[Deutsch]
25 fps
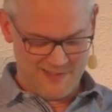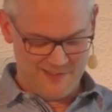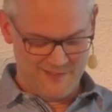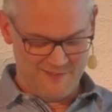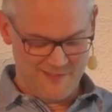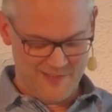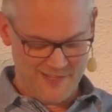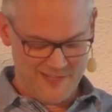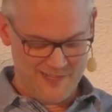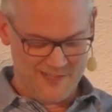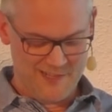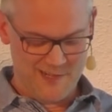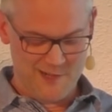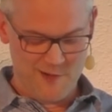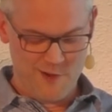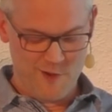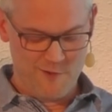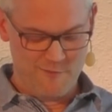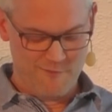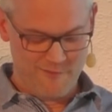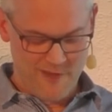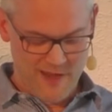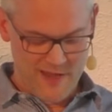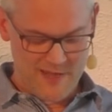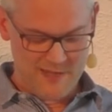werdet ihr
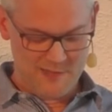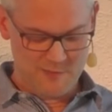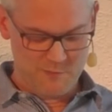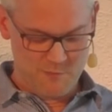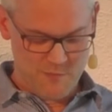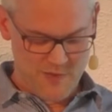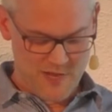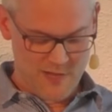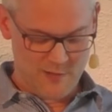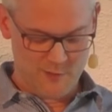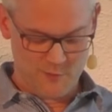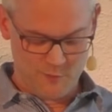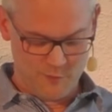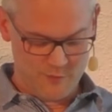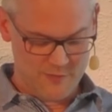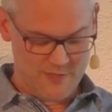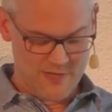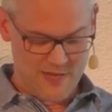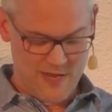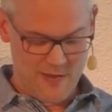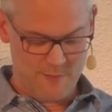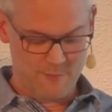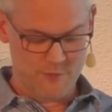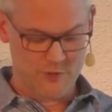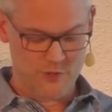noch weit mehr Grund
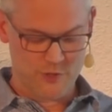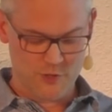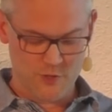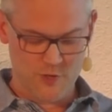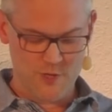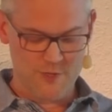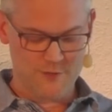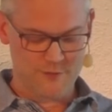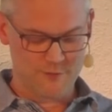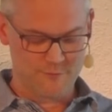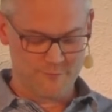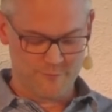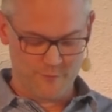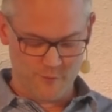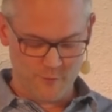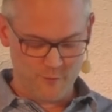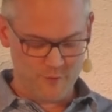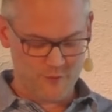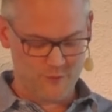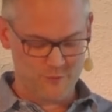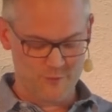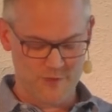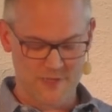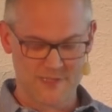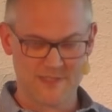haben, stolz und froh
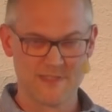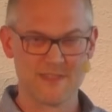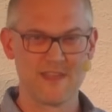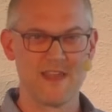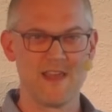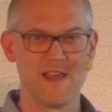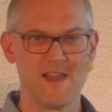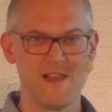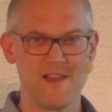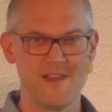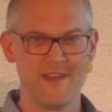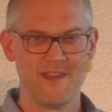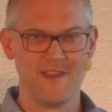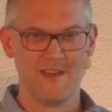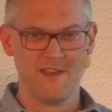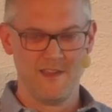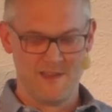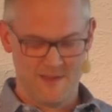zu erzählen,